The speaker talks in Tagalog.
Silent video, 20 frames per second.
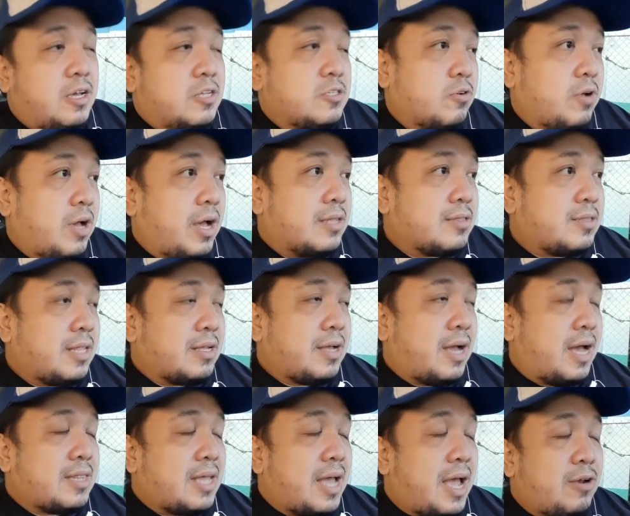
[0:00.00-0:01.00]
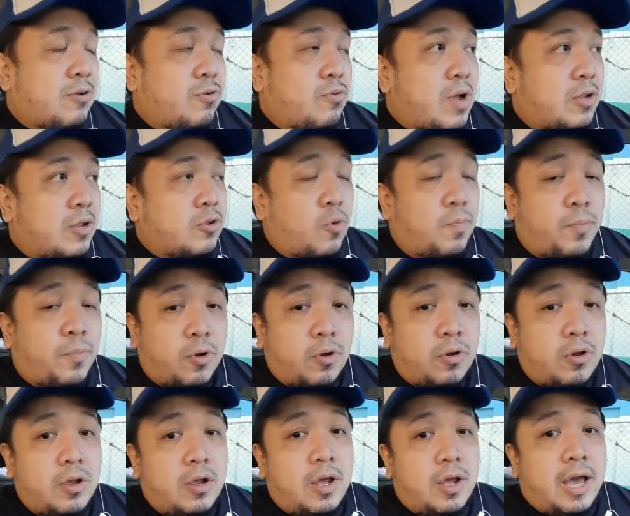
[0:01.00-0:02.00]
So ang katanungan ko po,
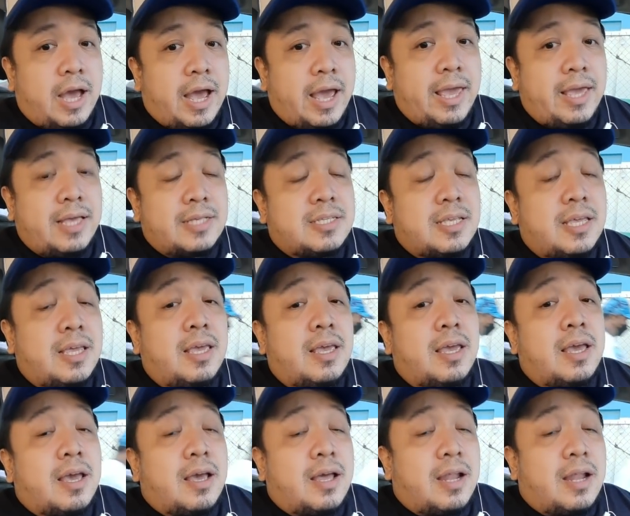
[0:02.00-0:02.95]
ay si